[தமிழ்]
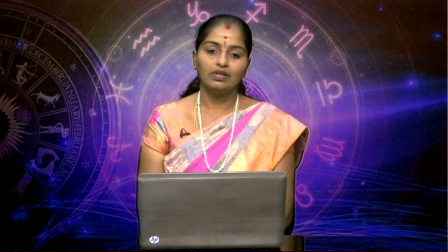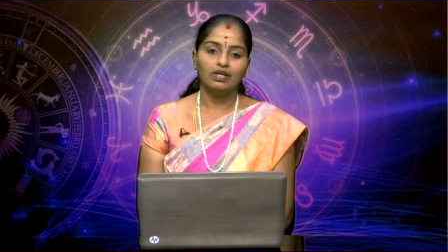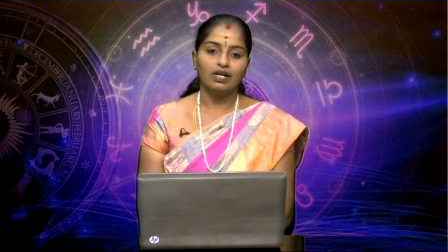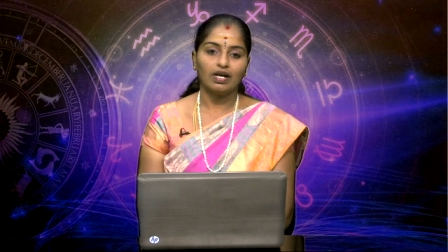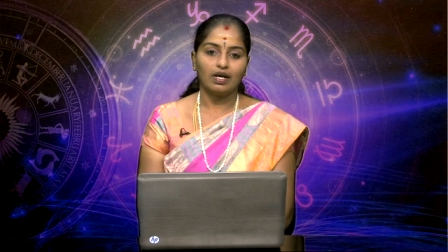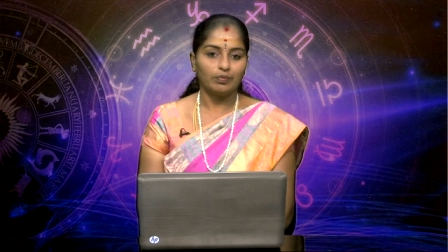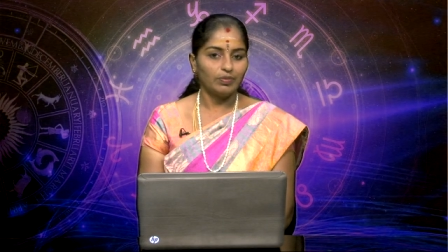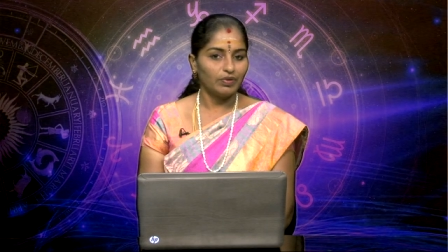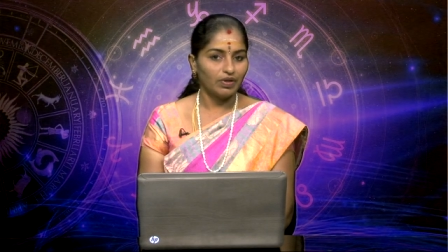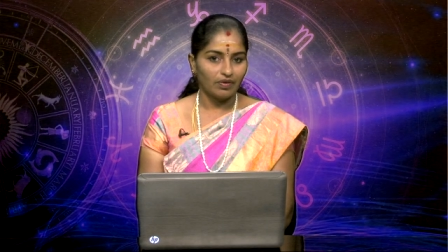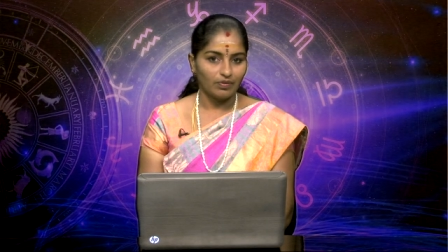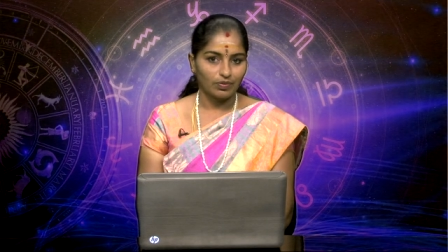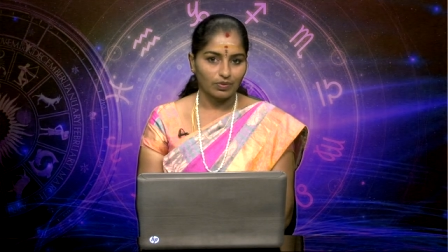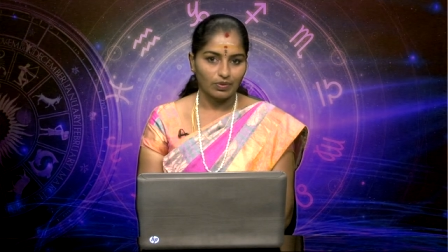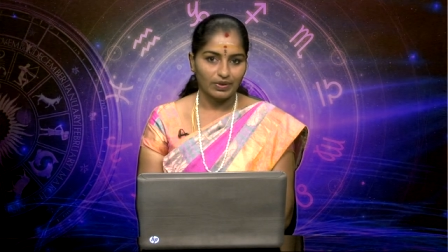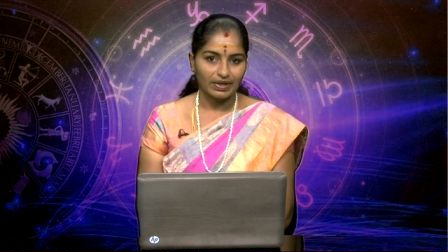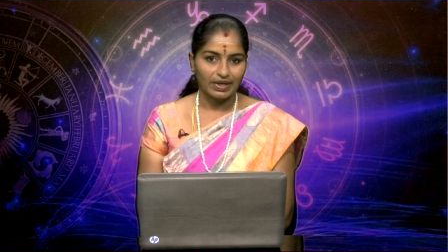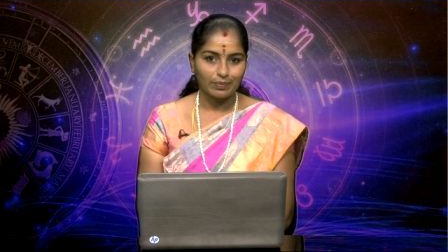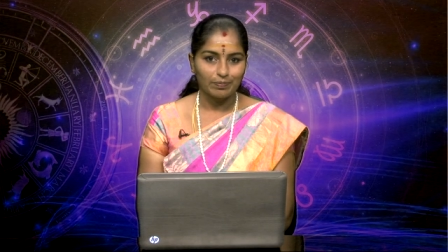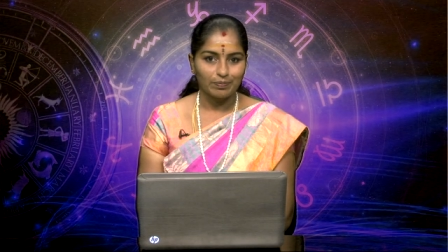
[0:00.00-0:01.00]
அப்போது
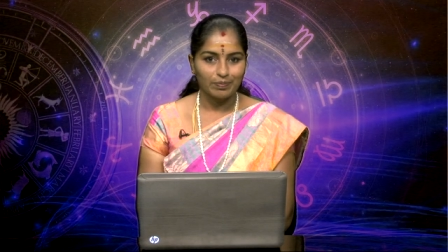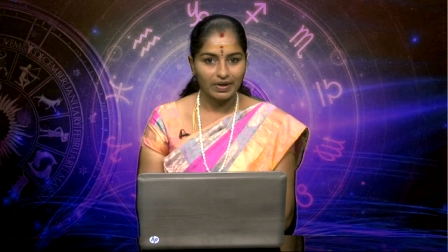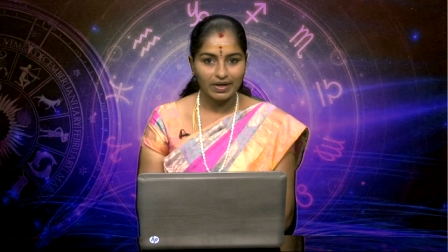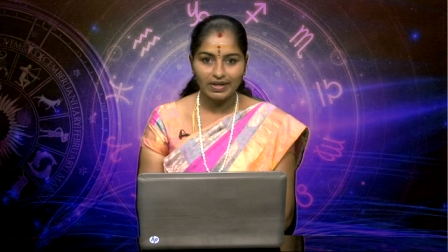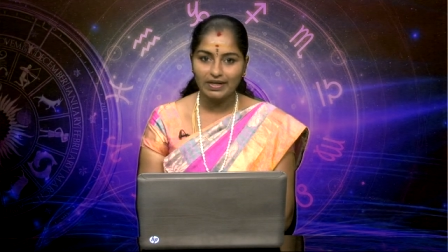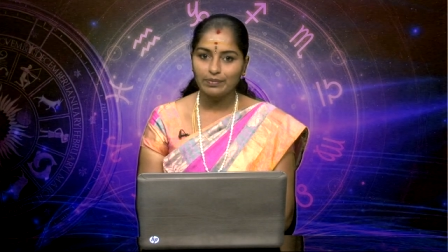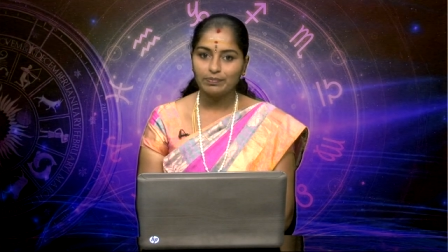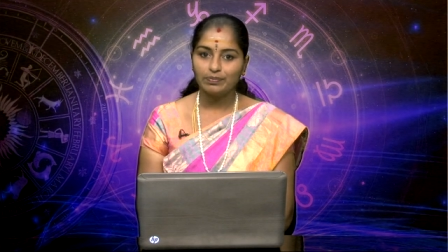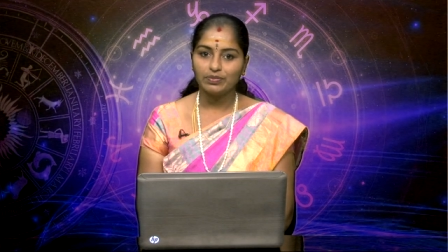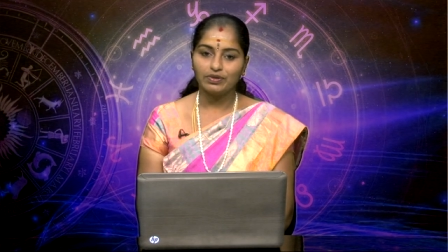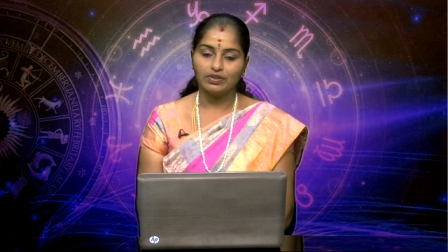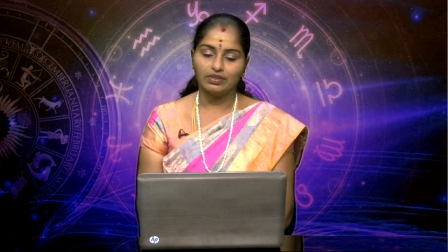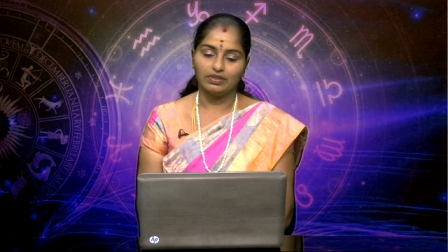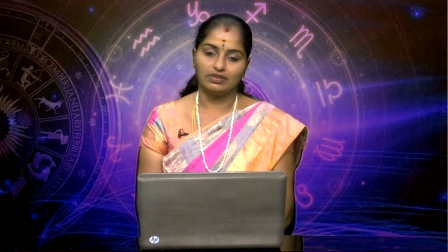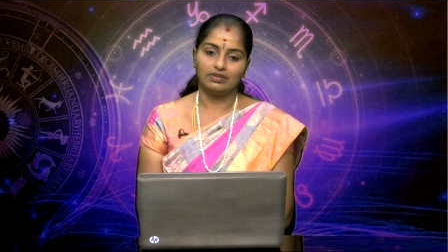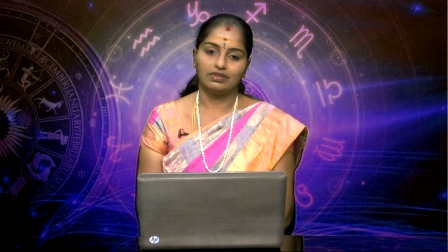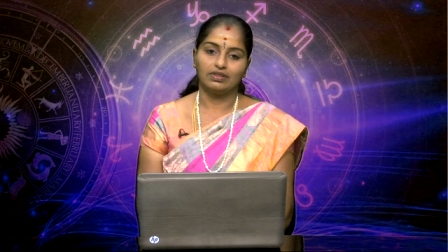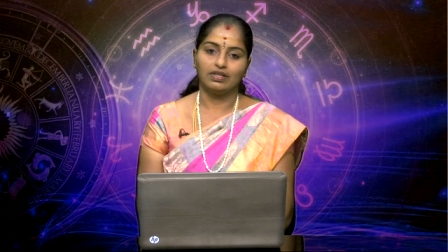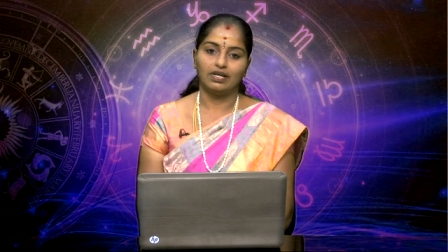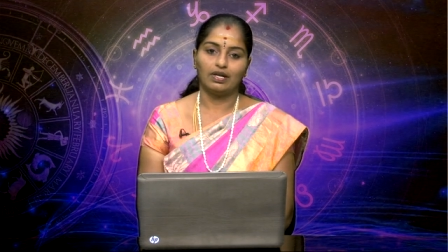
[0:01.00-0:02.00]
அவங்களுடைய படிப்பு
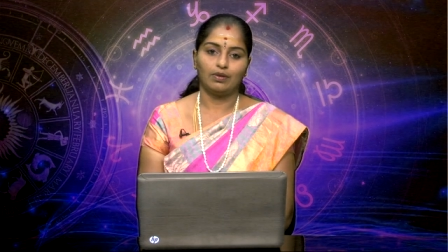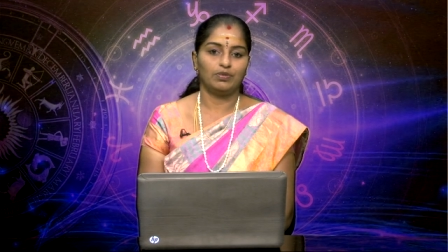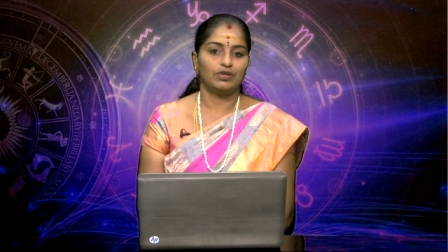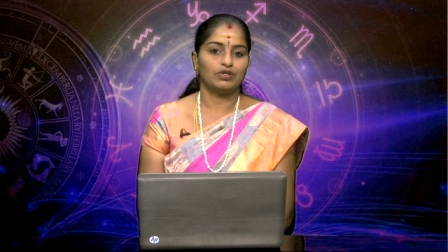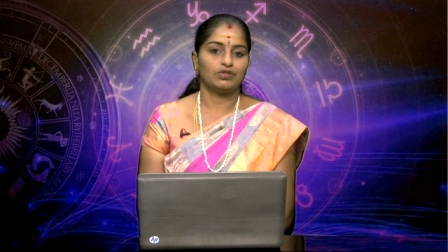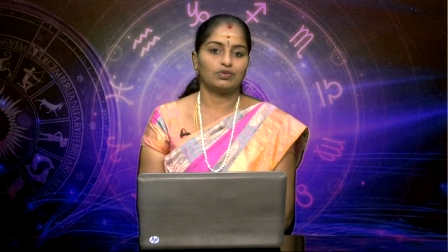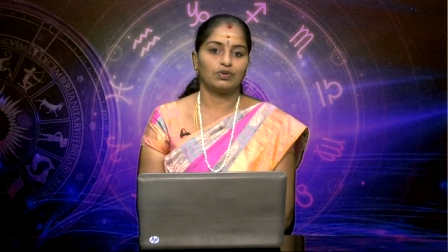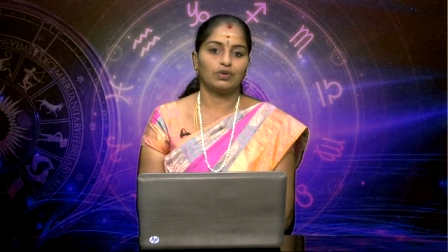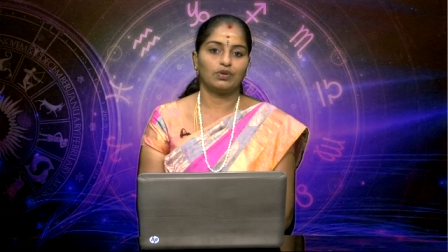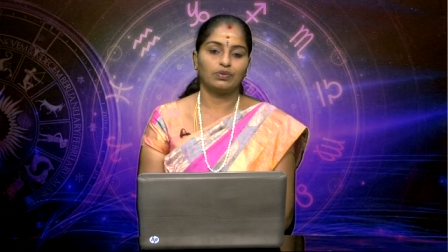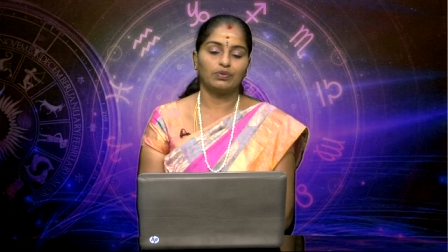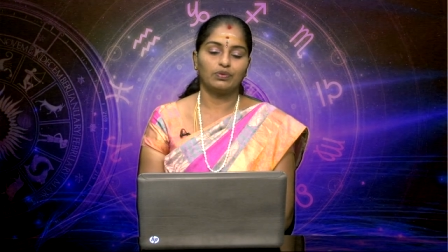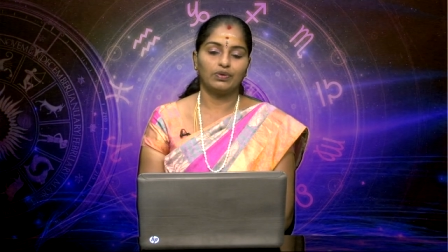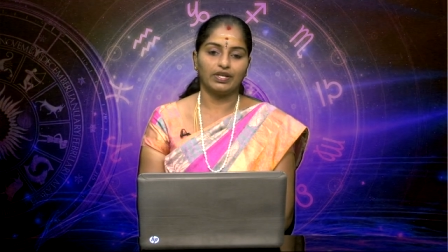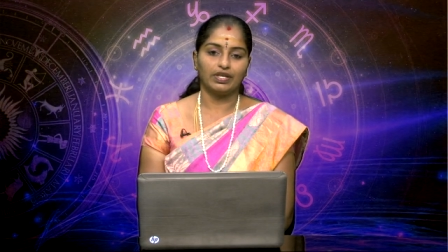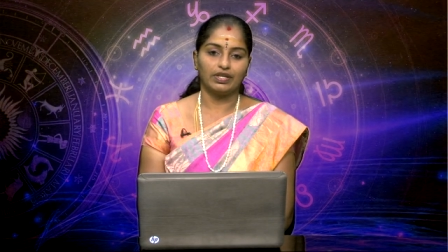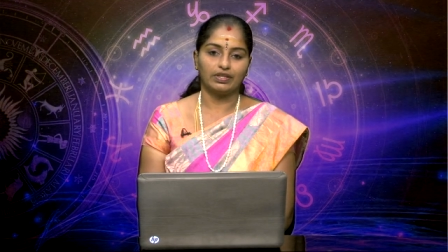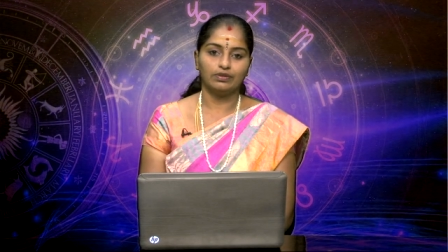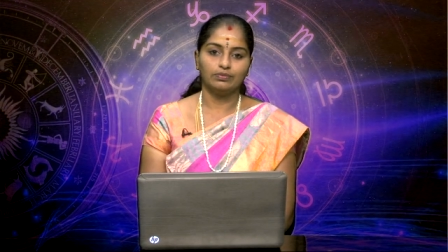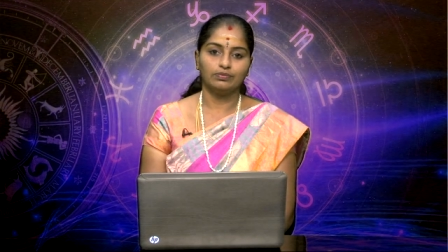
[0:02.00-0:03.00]
அப்படின்னு
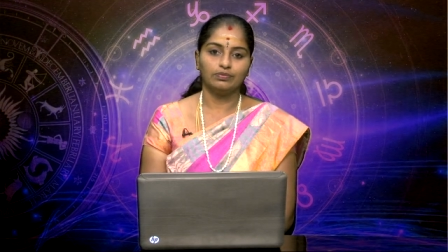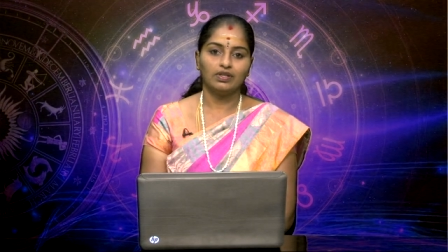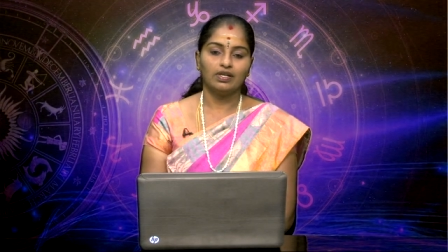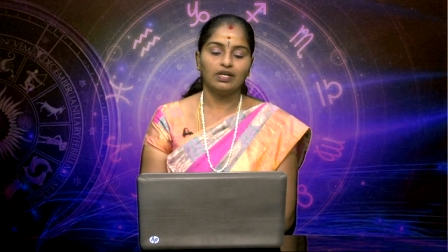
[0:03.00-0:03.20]
சொல்லக்கூடியதும்